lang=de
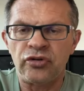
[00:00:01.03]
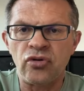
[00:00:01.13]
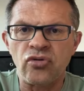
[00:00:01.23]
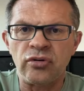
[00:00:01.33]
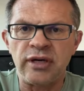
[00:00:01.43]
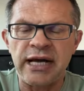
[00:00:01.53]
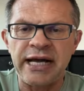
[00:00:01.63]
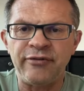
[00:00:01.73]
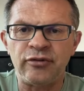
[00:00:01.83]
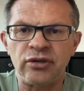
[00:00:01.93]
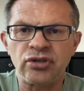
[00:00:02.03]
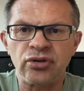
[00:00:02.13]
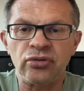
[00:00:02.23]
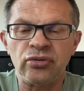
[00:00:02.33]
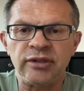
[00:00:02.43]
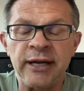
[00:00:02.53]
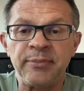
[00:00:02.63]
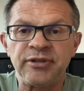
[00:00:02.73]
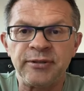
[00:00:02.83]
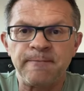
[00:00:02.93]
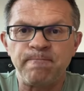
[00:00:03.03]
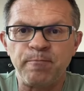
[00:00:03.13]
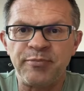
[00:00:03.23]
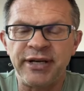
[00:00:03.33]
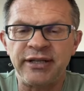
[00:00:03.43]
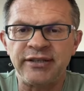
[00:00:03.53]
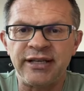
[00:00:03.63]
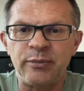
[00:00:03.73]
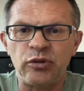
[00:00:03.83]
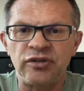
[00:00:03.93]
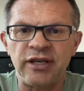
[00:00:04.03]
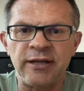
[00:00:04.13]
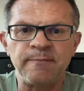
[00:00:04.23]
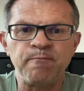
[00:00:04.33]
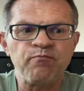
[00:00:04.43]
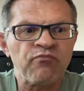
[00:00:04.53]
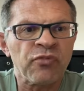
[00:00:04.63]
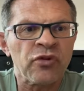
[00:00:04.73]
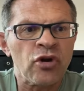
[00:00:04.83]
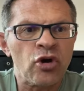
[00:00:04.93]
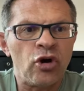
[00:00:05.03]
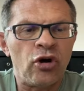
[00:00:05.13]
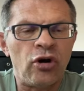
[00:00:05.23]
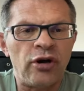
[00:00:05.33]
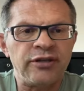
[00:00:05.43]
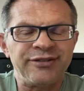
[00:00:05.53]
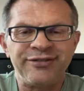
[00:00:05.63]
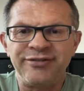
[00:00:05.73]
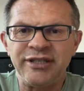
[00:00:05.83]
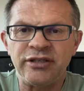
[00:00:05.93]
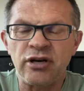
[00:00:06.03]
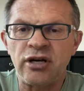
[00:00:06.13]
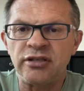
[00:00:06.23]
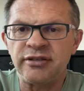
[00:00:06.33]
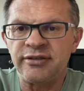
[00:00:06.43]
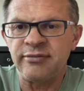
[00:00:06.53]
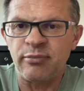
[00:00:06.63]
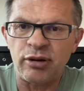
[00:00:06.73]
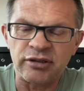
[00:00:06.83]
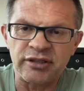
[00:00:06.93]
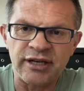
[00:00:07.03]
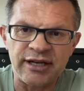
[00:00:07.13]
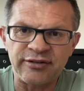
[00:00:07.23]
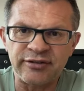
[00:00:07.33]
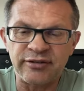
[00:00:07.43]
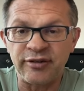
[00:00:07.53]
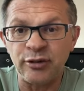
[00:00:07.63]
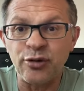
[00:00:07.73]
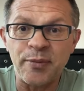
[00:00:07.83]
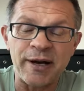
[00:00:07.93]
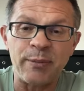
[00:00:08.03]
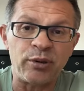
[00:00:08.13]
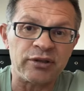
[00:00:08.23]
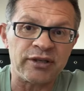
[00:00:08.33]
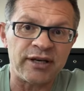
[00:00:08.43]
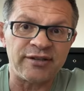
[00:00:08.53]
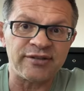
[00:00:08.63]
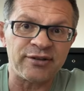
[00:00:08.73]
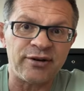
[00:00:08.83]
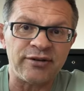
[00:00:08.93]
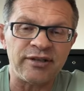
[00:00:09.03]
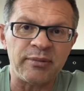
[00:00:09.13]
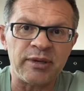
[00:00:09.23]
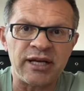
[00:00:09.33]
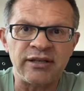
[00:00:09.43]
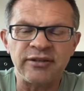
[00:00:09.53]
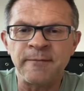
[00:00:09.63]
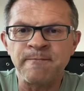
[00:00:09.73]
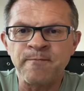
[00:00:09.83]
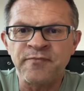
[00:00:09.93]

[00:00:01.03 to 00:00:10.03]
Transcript: So, einen wunderschönen guten Abend, meine Damen und Herren. Heute wieder Podcast, Figurmacher Podcast on Demand.